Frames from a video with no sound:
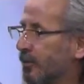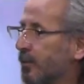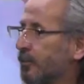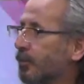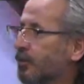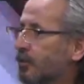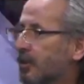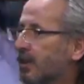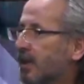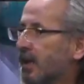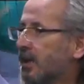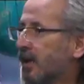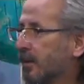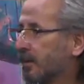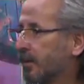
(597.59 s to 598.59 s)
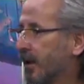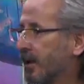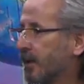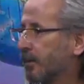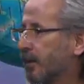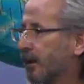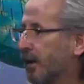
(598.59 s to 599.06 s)
Yani bunun için ne kadar bir
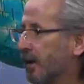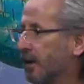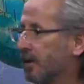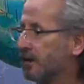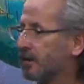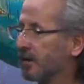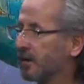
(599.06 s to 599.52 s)
ekip gerekir?